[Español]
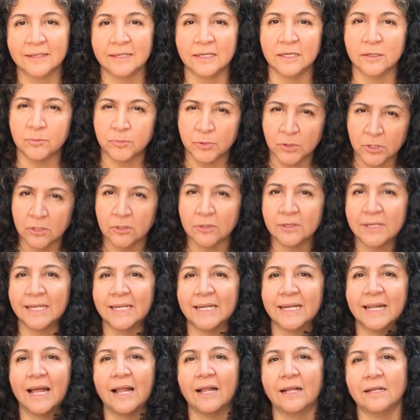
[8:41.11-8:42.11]
Y por lo
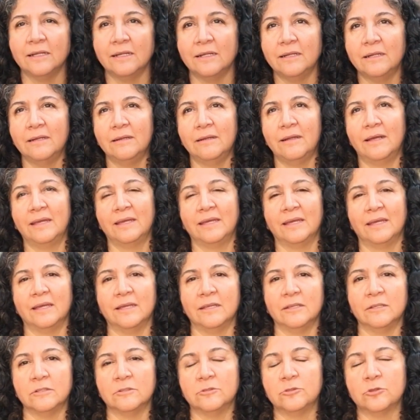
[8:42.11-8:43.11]
general
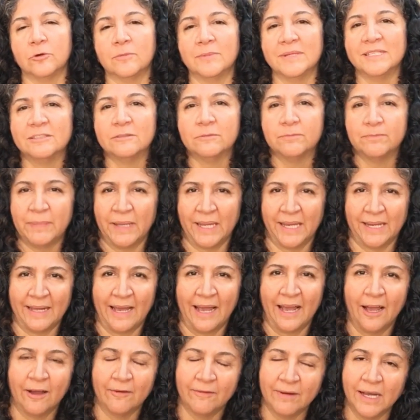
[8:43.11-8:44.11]
eh, yo me
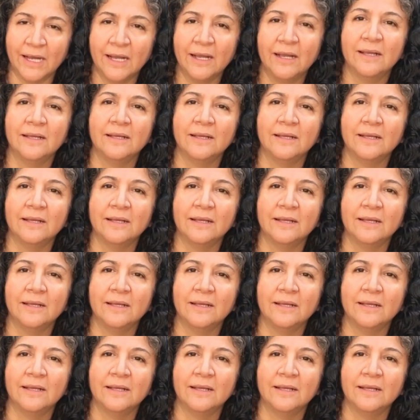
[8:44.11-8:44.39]
esperaba